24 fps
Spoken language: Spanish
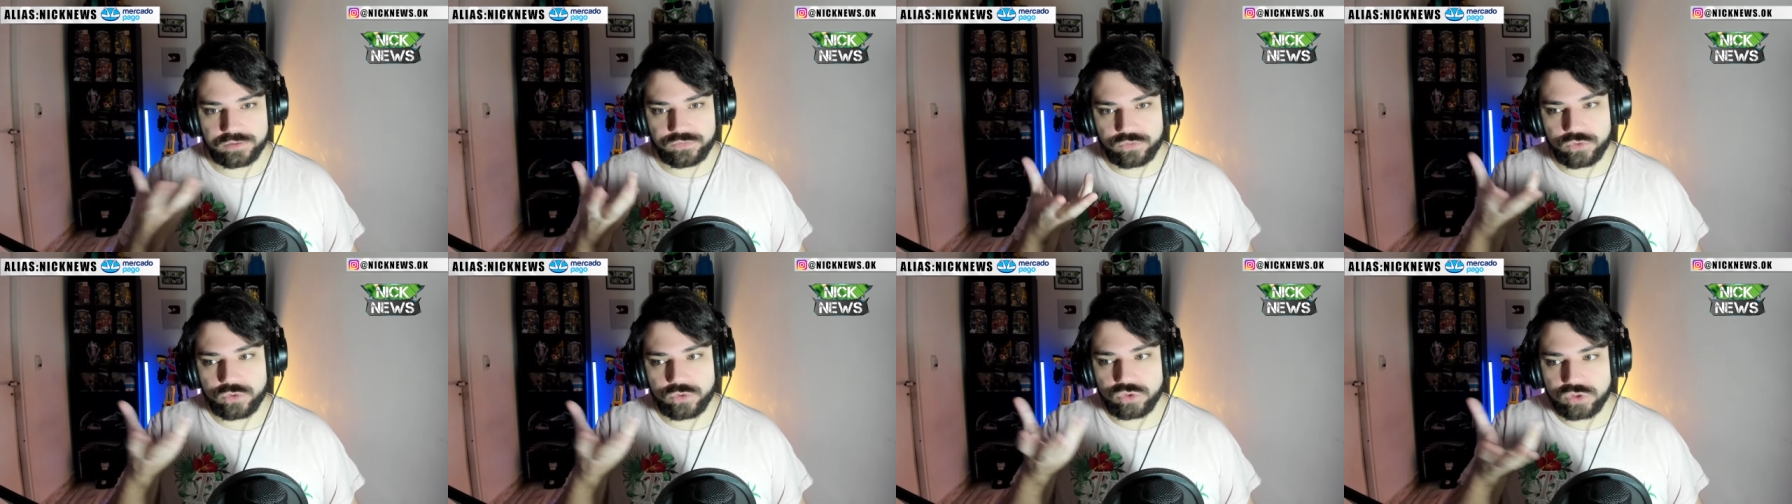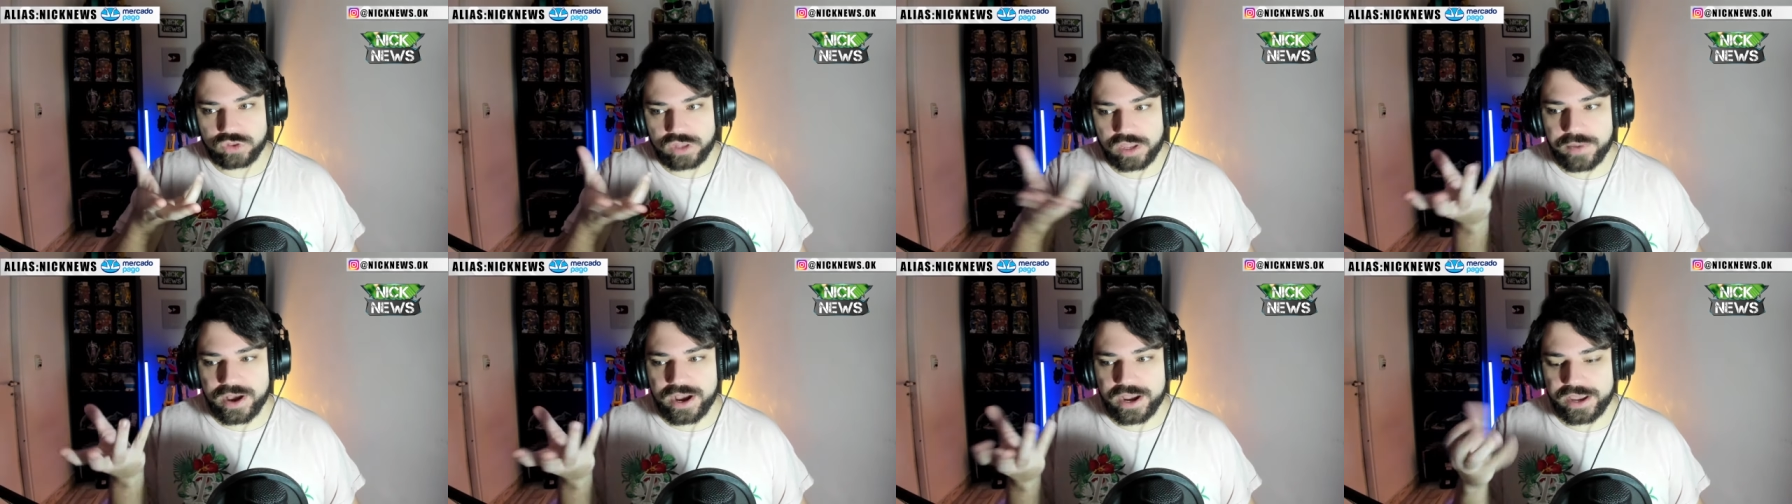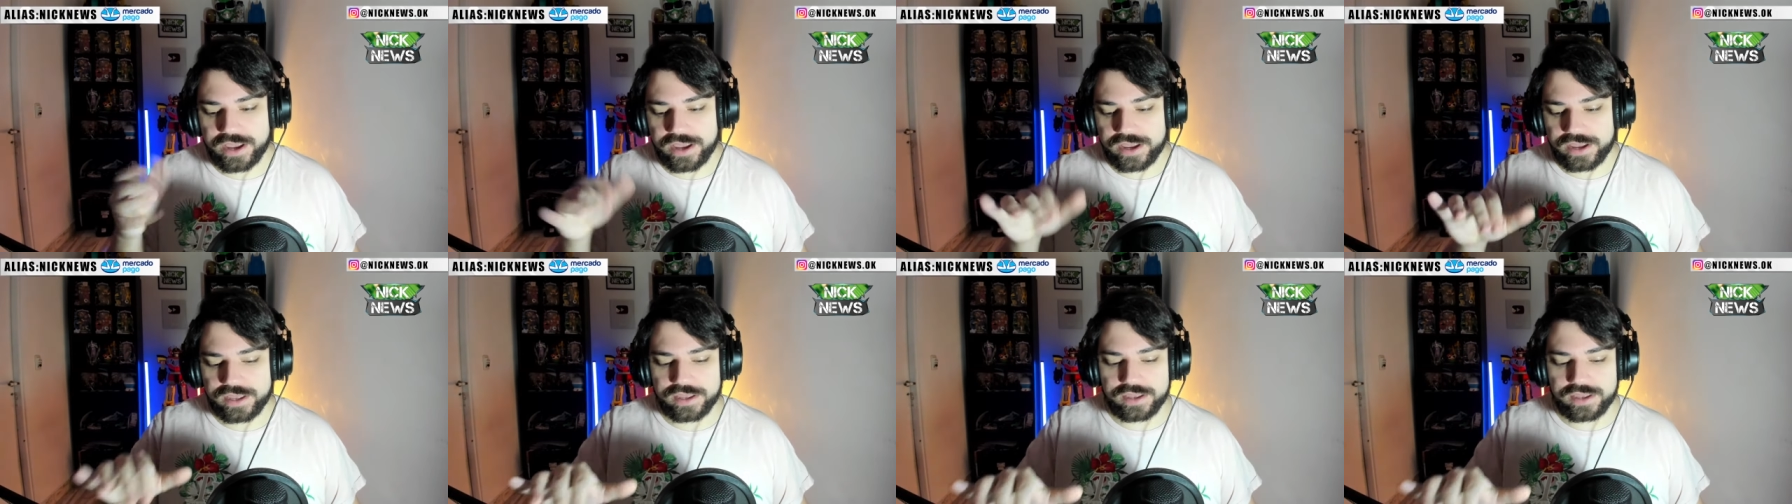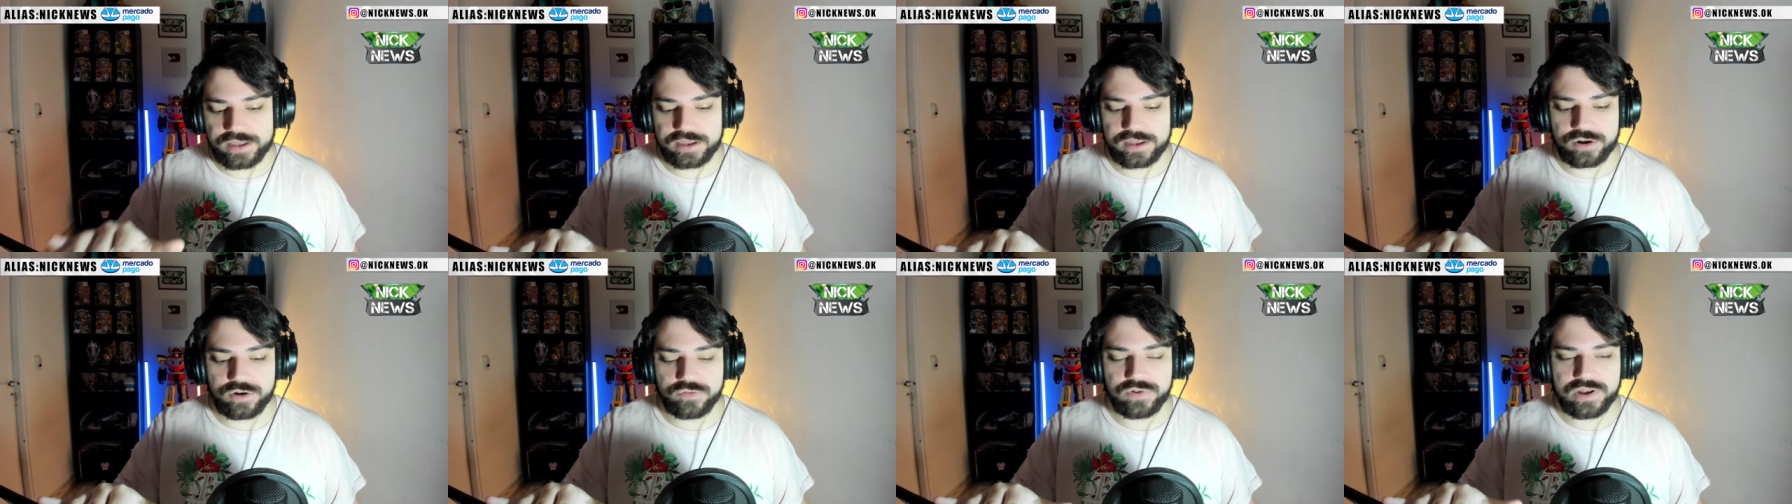fue un tema
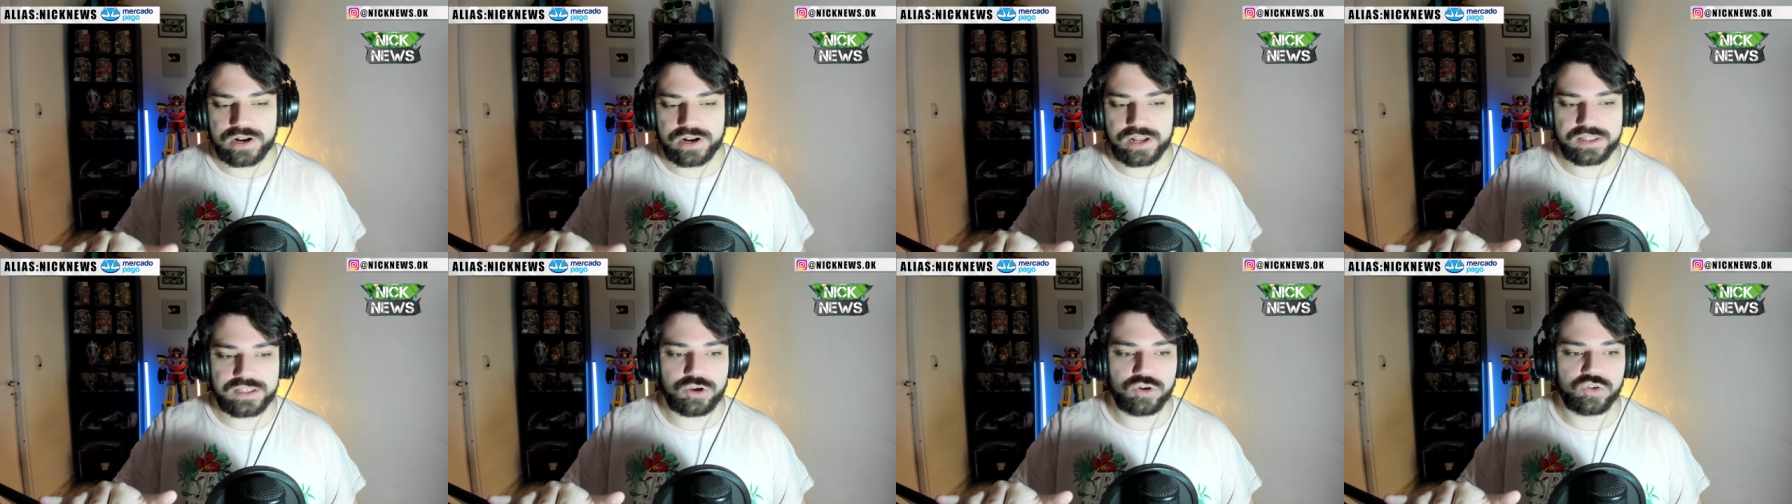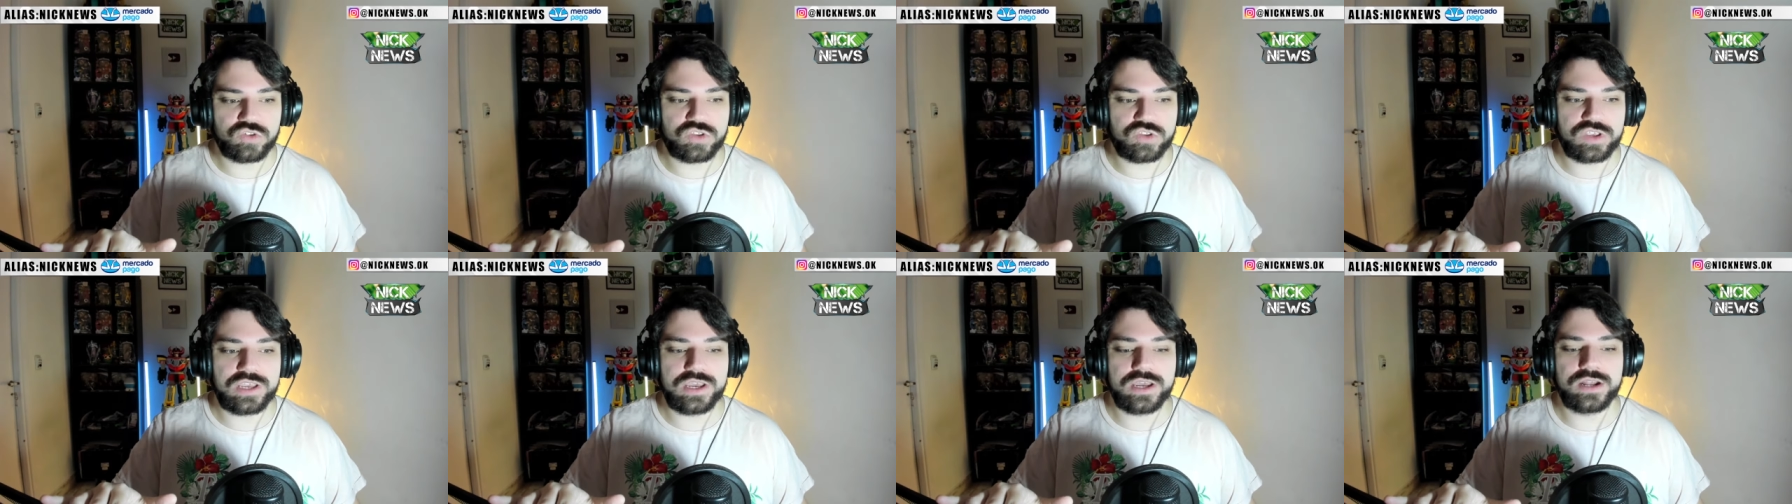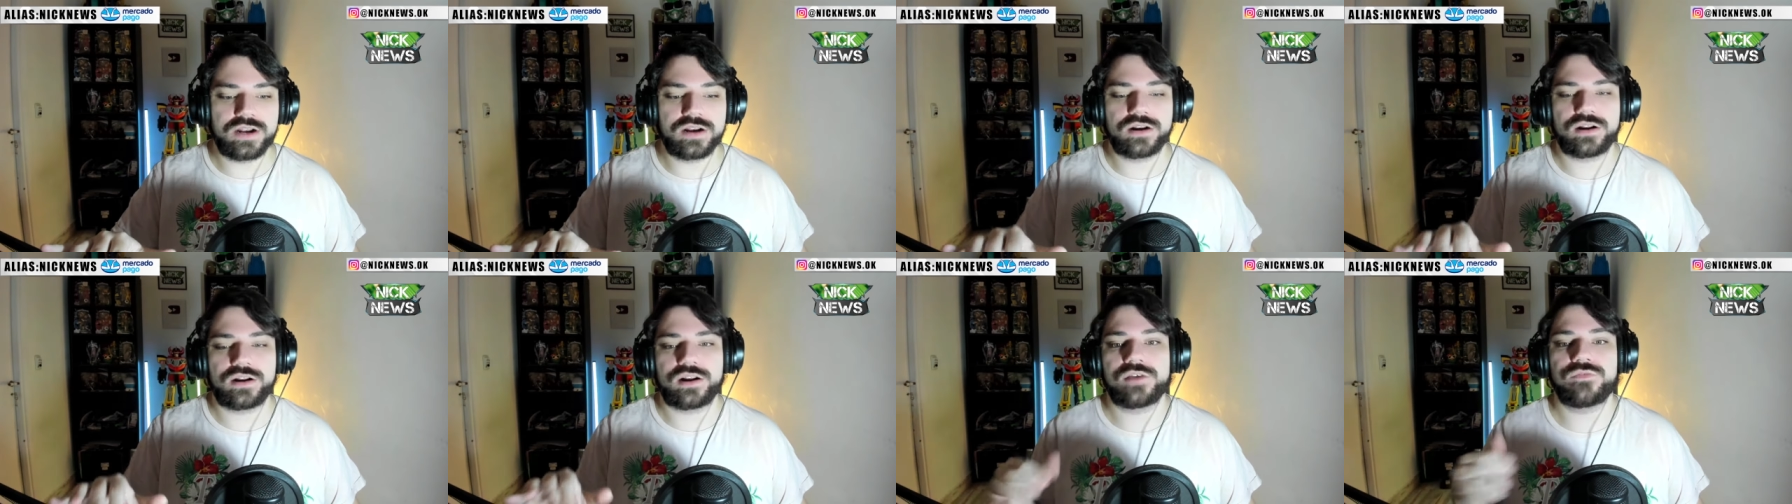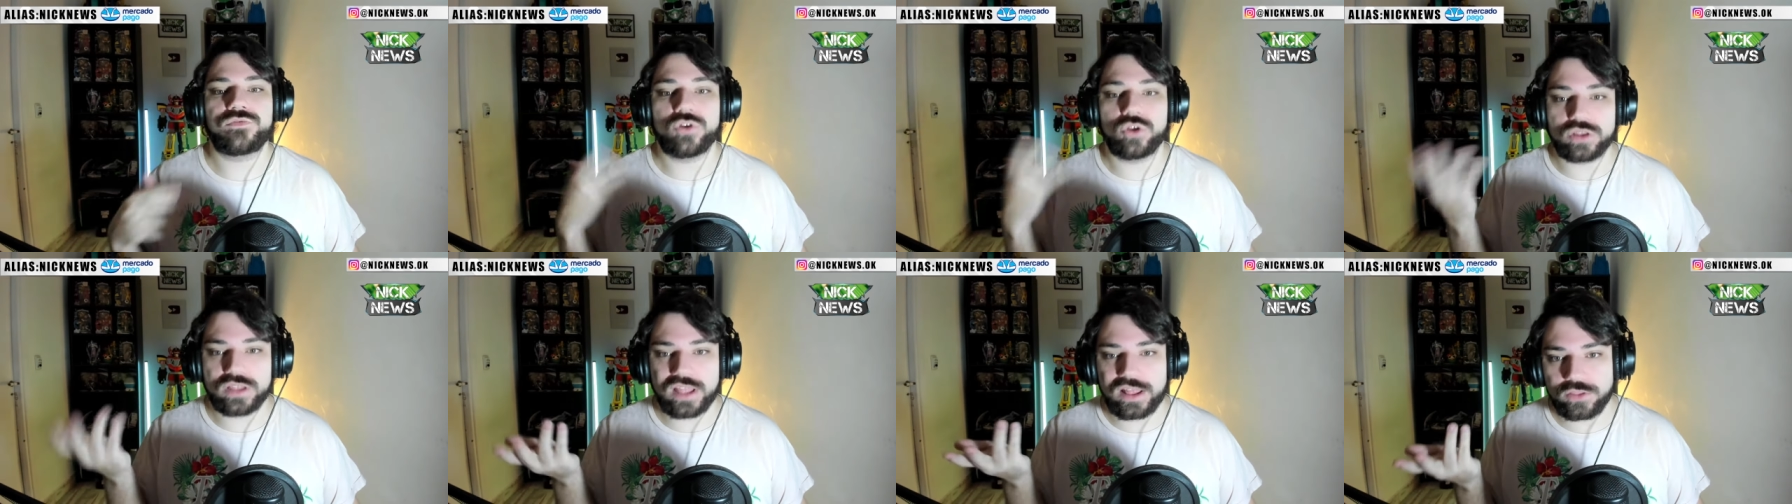que, los fanáticos siguen
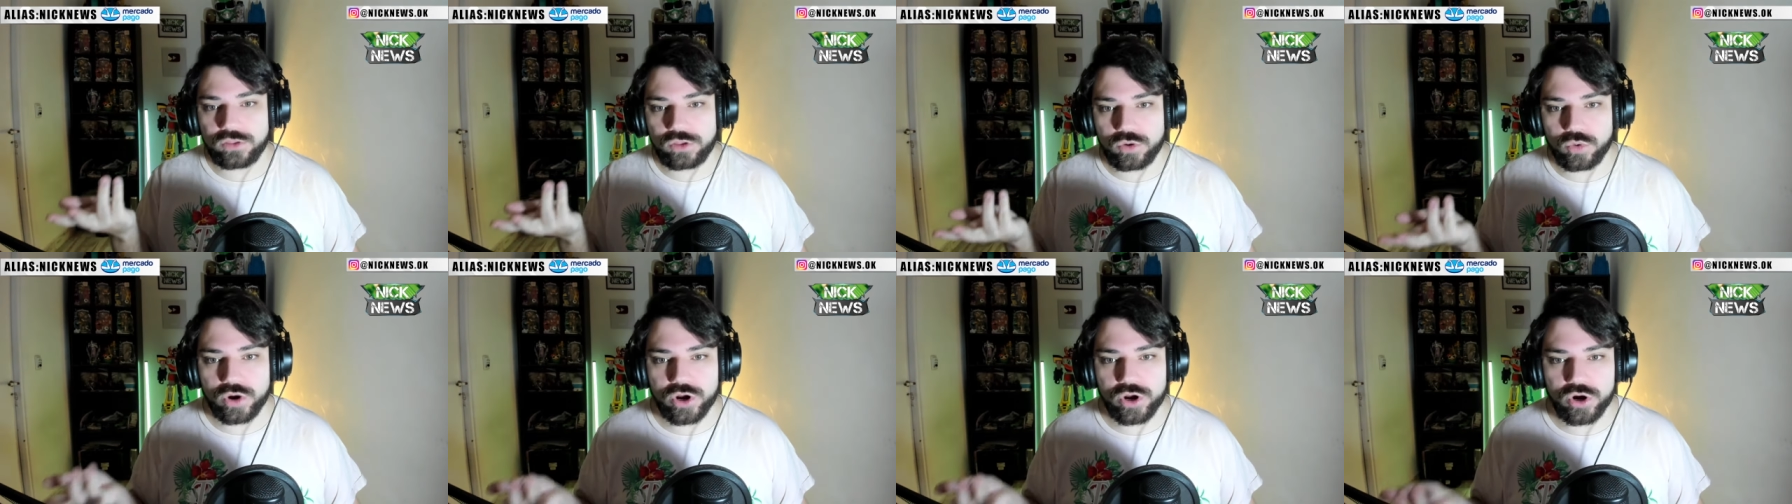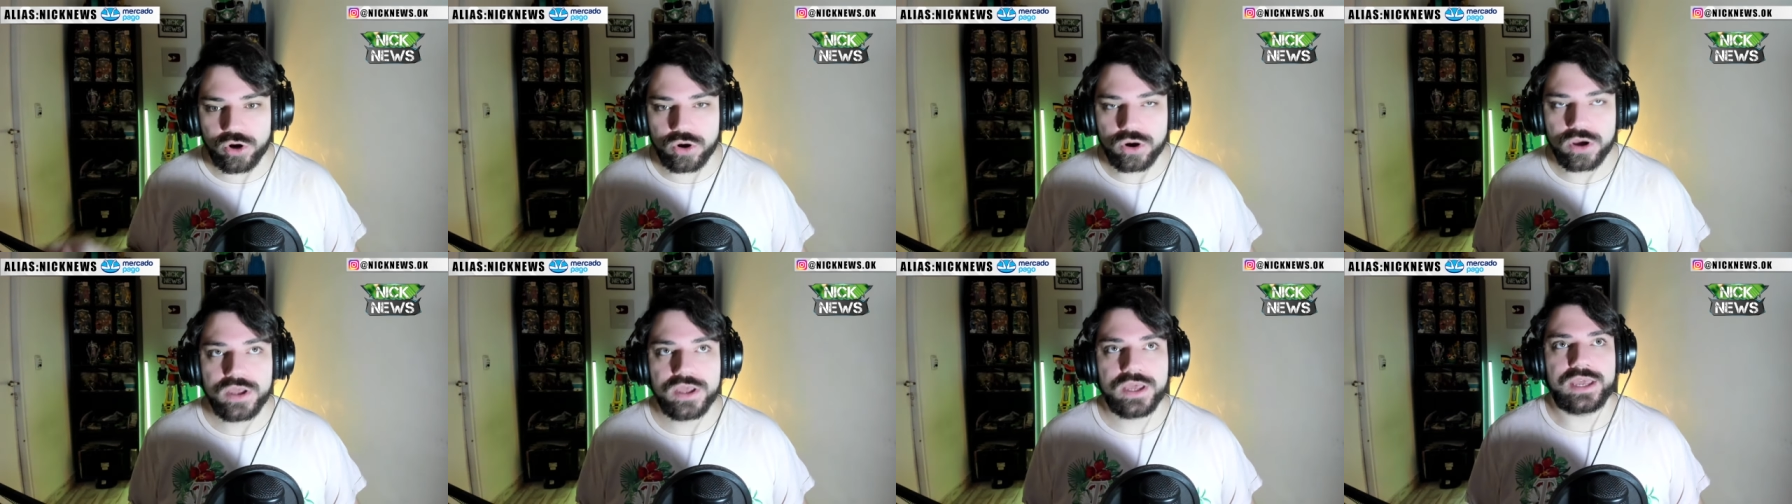reflotando y bueno,